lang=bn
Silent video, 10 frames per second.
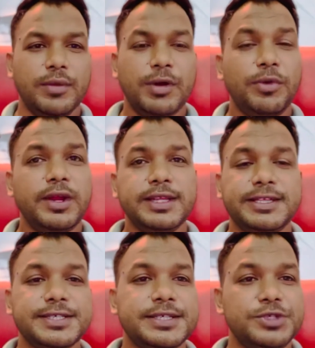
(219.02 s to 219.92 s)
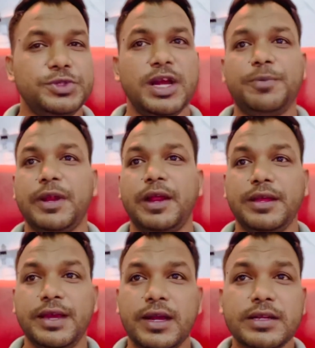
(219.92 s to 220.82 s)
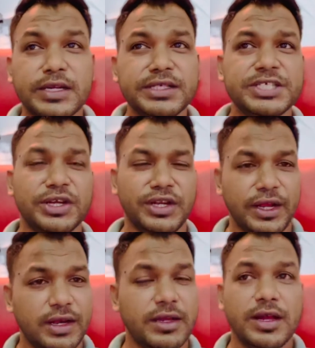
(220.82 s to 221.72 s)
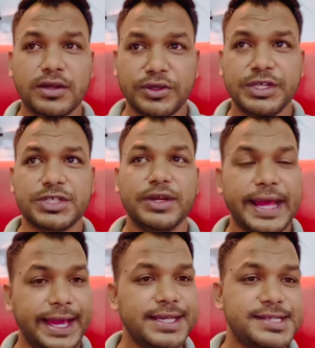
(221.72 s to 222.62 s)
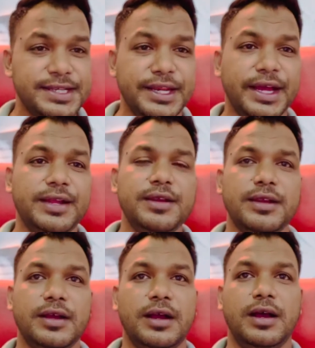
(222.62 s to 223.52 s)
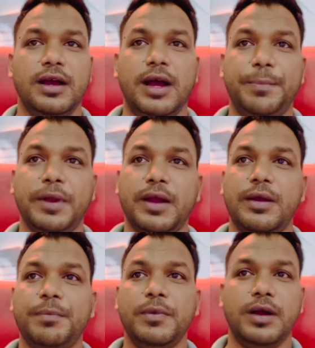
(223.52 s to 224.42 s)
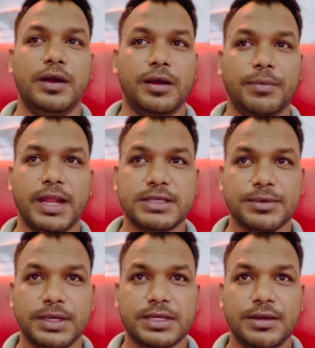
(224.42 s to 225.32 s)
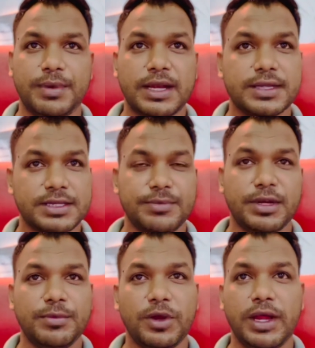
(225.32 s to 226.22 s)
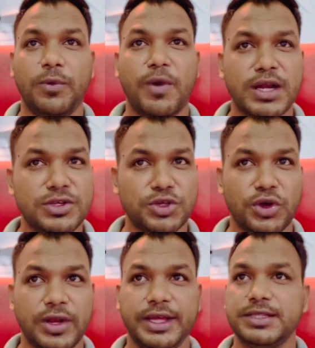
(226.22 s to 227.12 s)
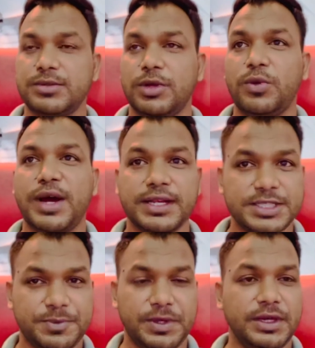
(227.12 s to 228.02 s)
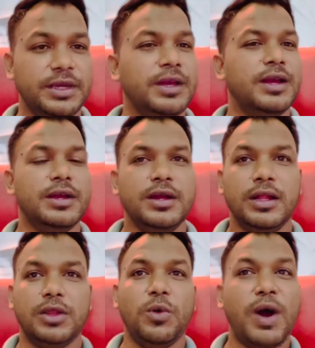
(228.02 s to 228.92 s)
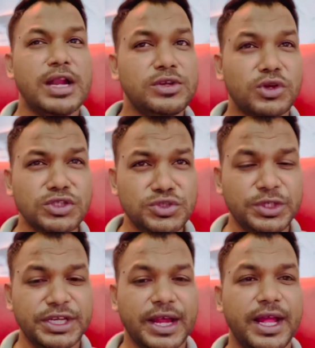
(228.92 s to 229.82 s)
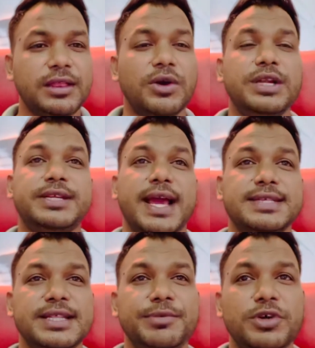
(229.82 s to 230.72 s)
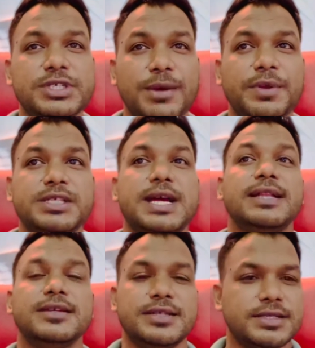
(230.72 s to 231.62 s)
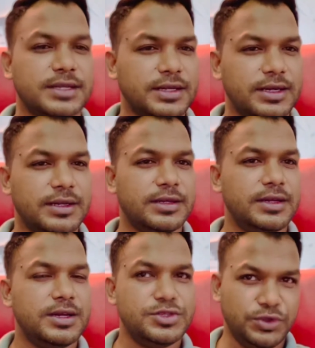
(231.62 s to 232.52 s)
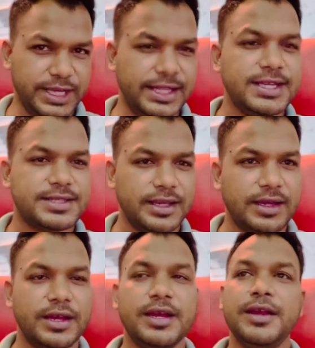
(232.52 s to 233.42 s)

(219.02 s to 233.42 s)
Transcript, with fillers: এবার বলে দিতেছি যদি আপনারা এয়ার কন্ডিশন নেন এয়ার কন্ডিশন এসি নেন আপনারা বাংলাদেশে বাসায় বাংলাদেশে মানে বলে ওয়ান টন এদেশে বলে ওয়ান এইচপি তা ওয়ান টন যদি নেন তাহলে ট্যাক্স নিবে হচ্ছে আপনার সাত হাজার টাকা যদি এই দেশ থেকে